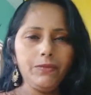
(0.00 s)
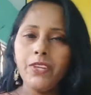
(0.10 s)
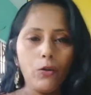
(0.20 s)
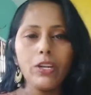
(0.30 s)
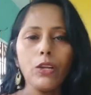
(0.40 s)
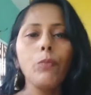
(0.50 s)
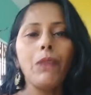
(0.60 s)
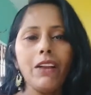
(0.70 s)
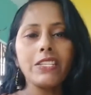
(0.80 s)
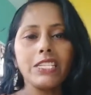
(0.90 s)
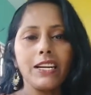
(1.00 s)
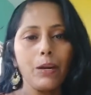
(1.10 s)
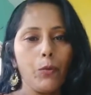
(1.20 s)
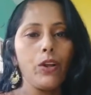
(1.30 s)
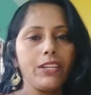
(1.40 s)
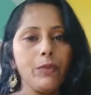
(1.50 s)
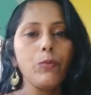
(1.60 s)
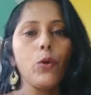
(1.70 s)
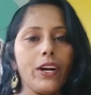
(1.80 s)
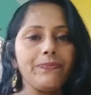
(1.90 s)
அவர் ஏதோ மில் வச்சிருக்காரு போல இருக்கு
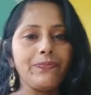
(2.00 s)
மோகன்